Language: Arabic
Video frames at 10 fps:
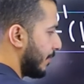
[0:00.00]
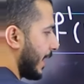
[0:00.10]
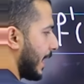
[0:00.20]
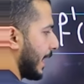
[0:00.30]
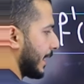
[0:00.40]

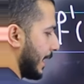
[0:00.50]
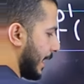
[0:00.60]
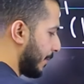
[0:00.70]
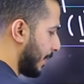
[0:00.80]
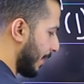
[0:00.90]
فراح أحكي
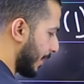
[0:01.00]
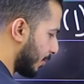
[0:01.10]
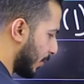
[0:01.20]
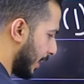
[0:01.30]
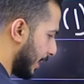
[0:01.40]
أربعة
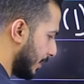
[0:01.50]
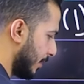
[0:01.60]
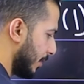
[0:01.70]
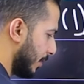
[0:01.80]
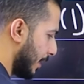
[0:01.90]
ضرب واحد
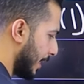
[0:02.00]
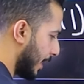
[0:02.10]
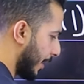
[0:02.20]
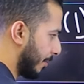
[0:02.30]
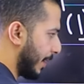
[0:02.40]
هي
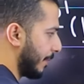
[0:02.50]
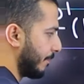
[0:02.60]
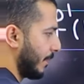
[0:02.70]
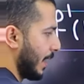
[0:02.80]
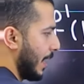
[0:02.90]
4